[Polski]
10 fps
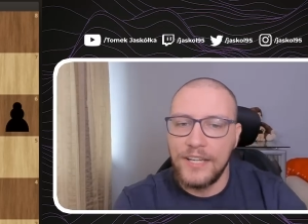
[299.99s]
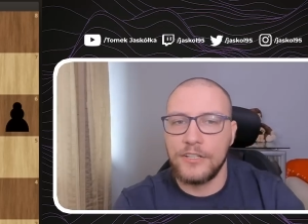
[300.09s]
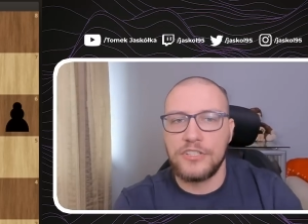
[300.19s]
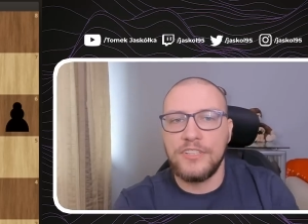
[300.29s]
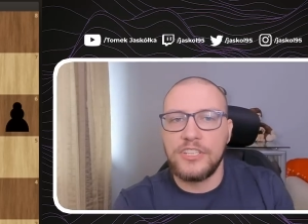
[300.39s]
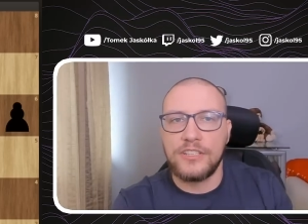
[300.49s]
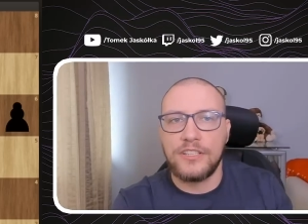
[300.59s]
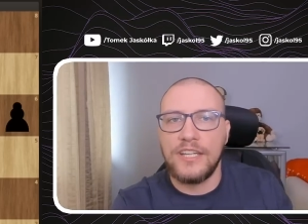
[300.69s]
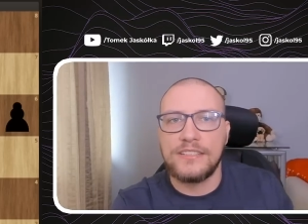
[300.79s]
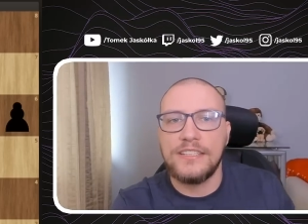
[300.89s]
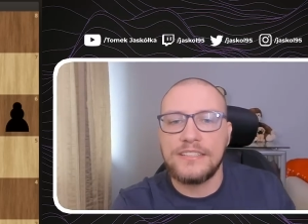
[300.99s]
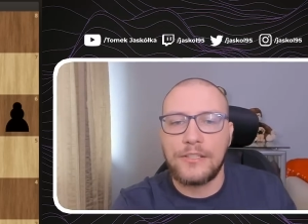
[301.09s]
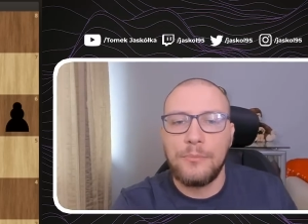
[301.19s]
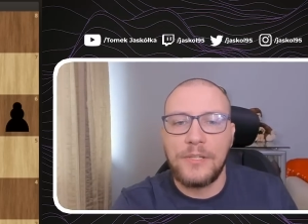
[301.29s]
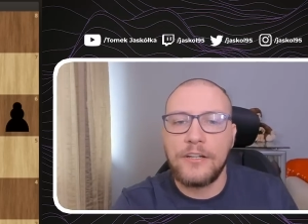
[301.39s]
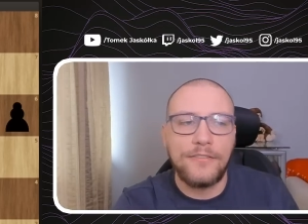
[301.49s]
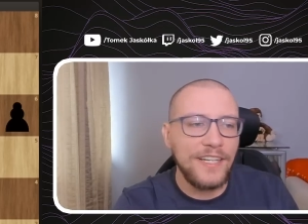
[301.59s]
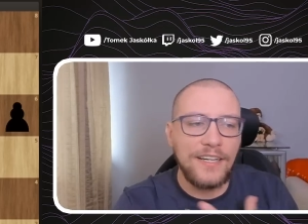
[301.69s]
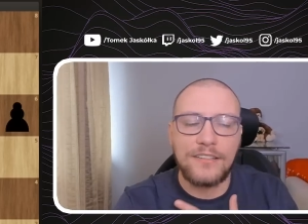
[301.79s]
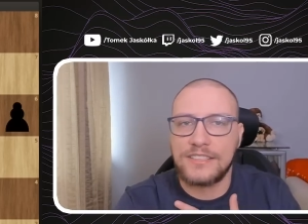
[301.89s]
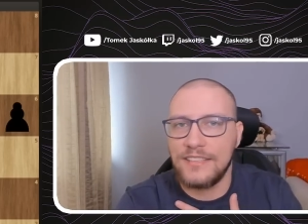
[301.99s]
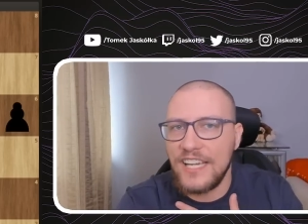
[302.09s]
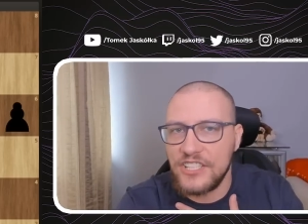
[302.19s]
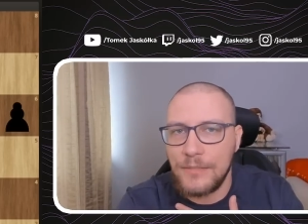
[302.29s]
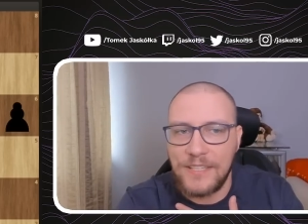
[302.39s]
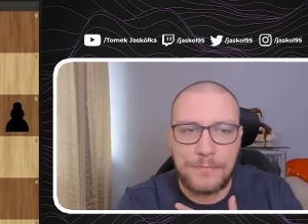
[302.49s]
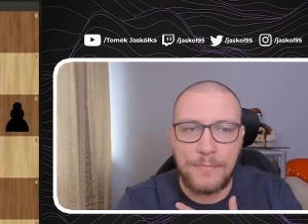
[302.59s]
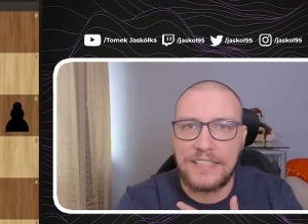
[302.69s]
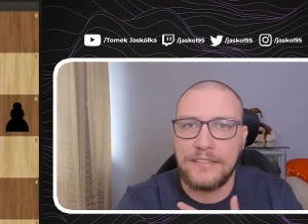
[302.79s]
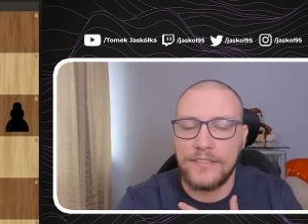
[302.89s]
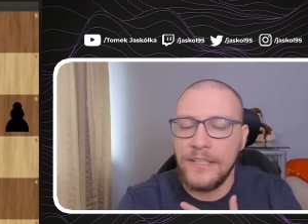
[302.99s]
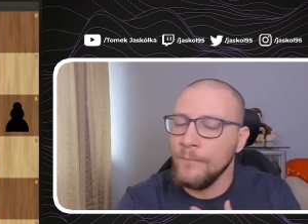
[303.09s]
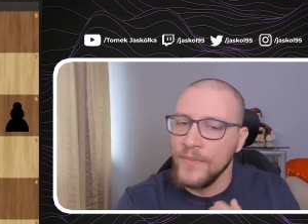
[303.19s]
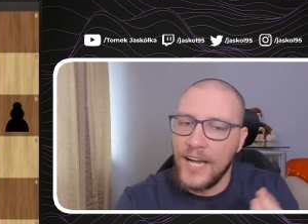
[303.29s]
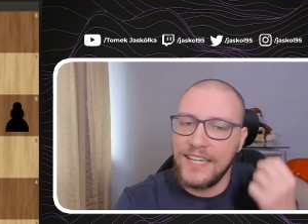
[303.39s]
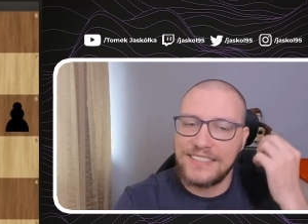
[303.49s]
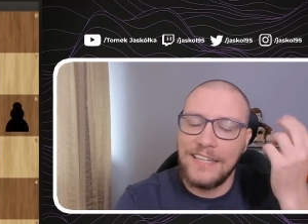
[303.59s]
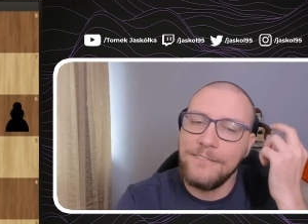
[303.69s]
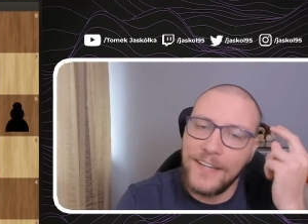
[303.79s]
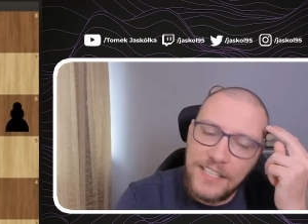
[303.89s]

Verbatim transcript: I oczywiście to nie jest nic skomplikowanego z naszej perspektywy, ale sam